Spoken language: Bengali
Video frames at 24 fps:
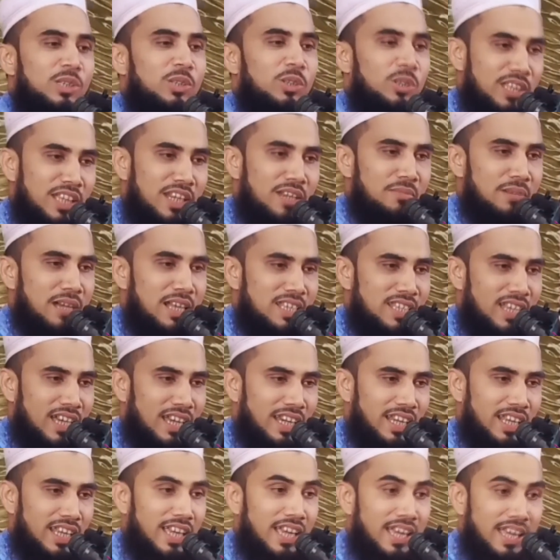তোদের
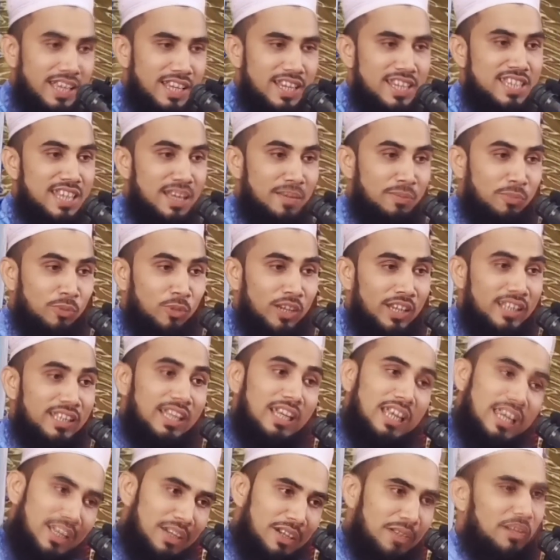মাজারে হিসাব করে
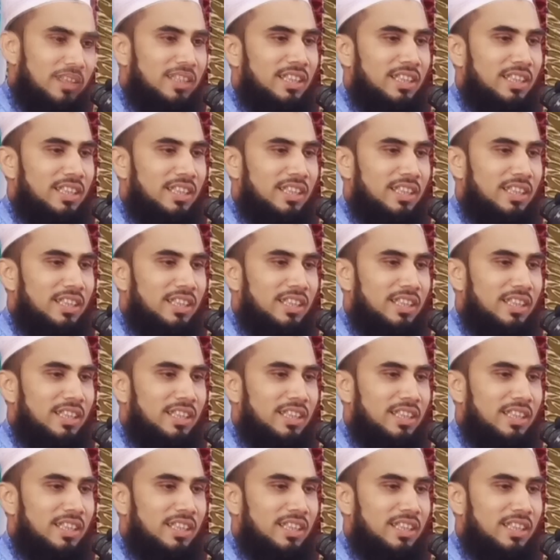দেখলে কথা